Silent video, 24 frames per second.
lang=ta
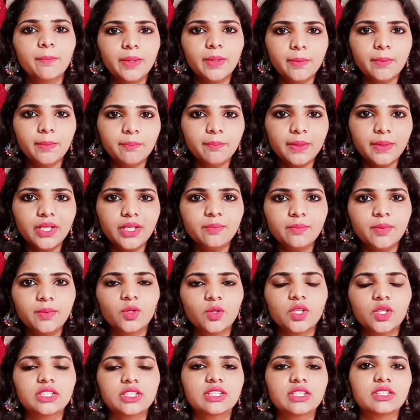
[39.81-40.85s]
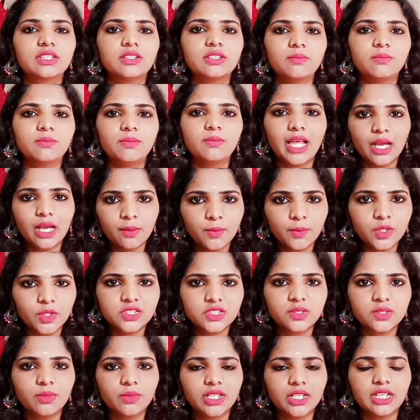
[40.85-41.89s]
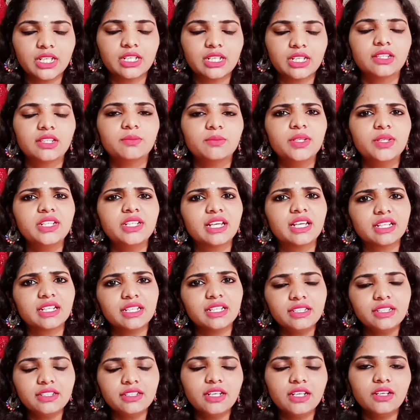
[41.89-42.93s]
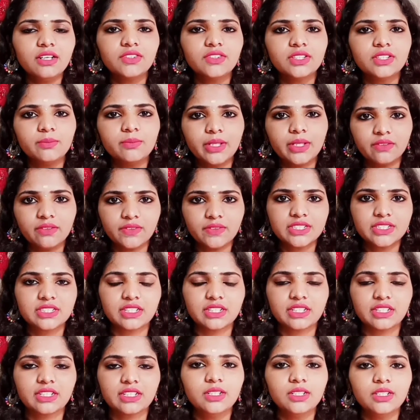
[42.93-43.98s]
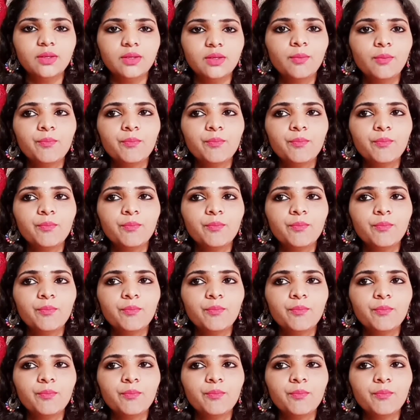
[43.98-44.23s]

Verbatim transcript: பிம்பிள் போடுறதுக்கு பிளாக் மார்க்ஸ் மாதிரி இருக்கு இது மாதிரி நிறைய வந்து பெனிஃபிட்ஸ் இருக்கு